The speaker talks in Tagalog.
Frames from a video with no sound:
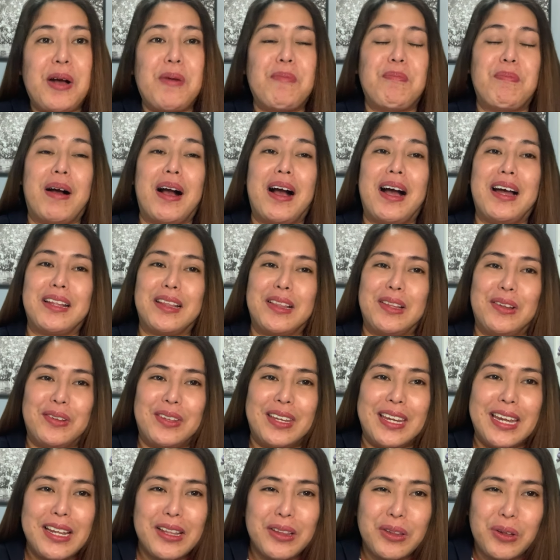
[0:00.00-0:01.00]
Pangatlo
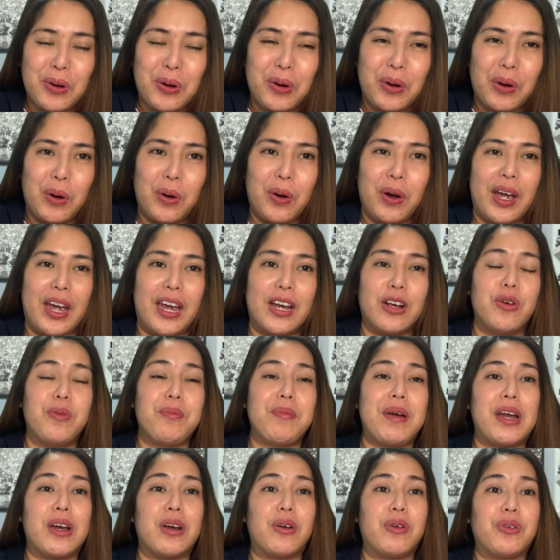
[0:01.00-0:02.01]
dito, ay eh,
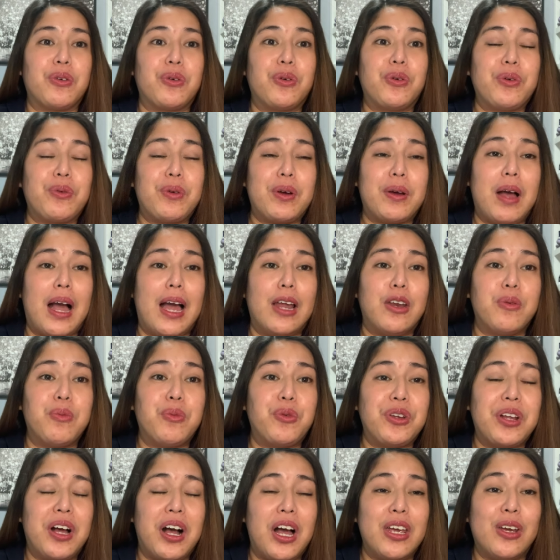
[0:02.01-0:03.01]
kung, meron, kung ano
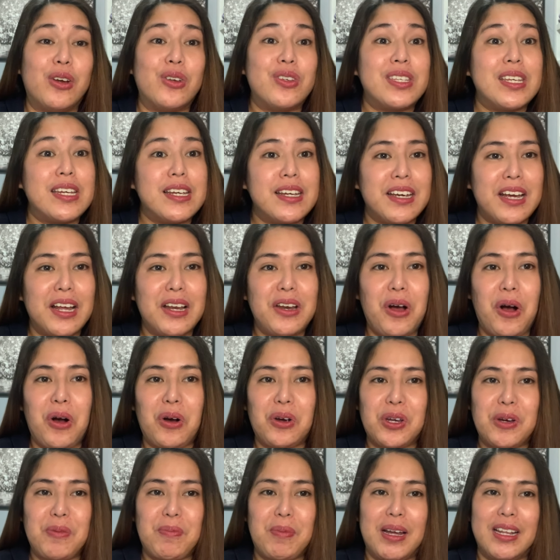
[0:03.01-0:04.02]
muna kayo, single
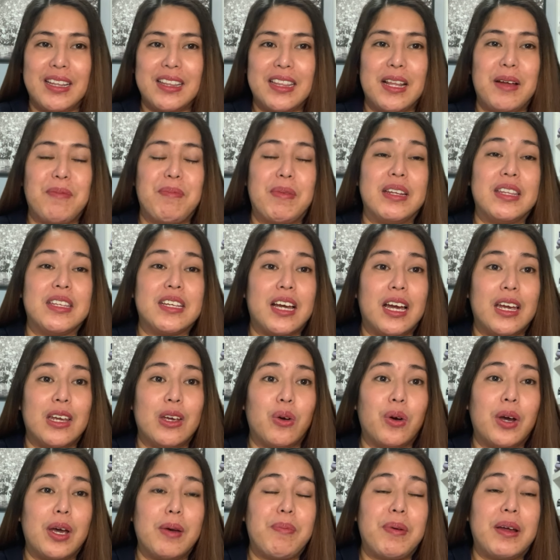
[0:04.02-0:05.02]
occupant naman
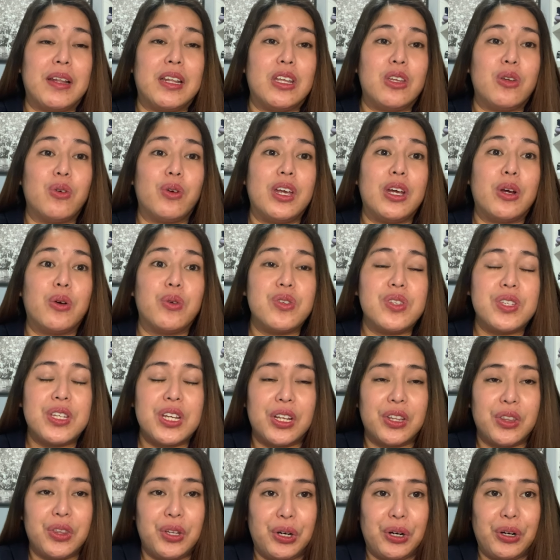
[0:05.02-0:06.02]
kayo, eh pwede nyo
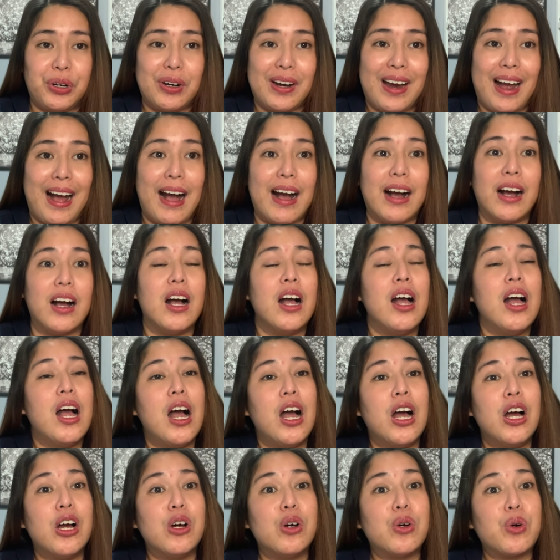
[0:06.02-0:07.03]
i-consider ang
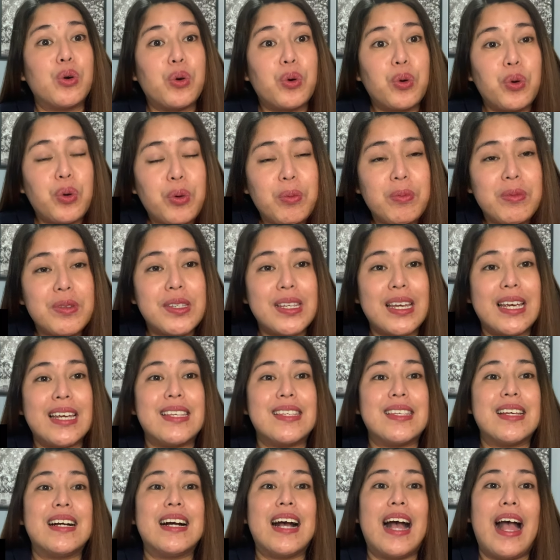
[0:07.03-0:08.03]
room sa
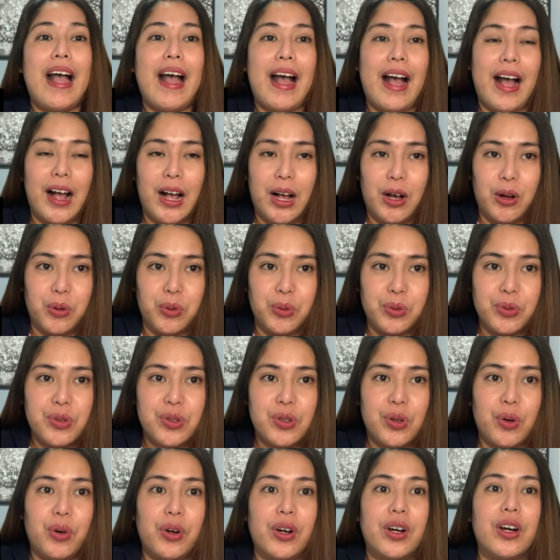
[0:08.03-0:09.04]
isang
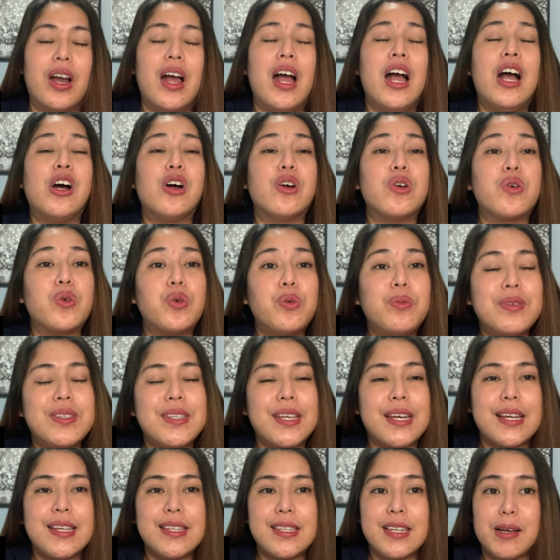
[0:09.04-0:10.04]
house or room sa
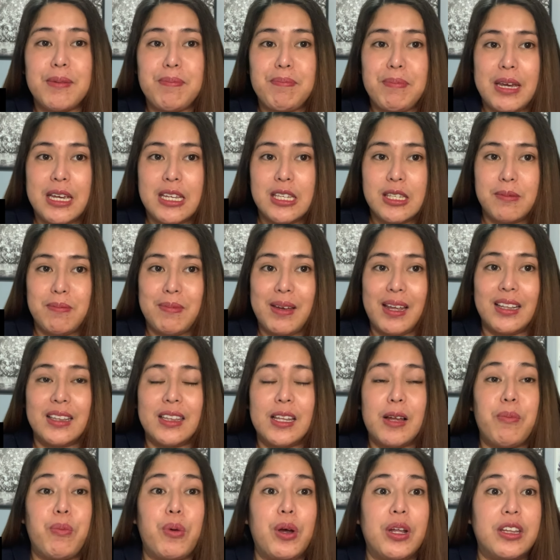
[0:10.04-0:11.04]
isang basement
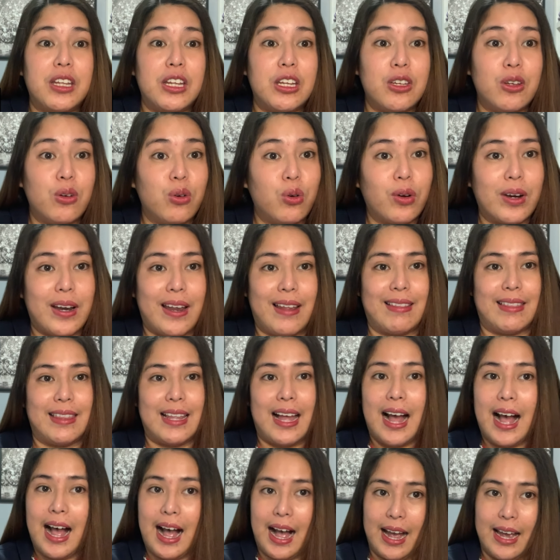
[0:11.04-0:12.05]
na pwede nyong
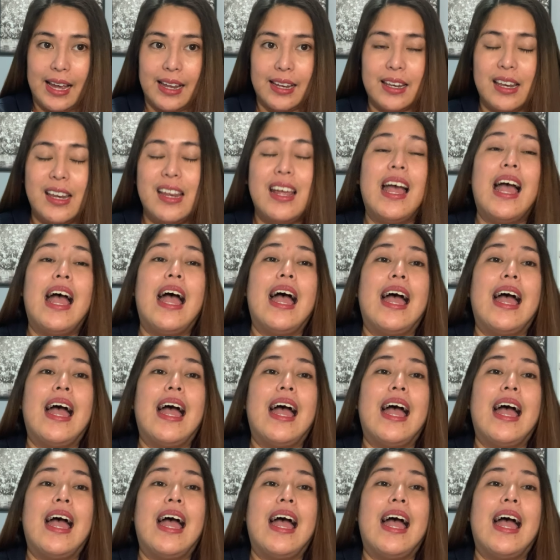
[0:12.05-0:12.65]
rentahan.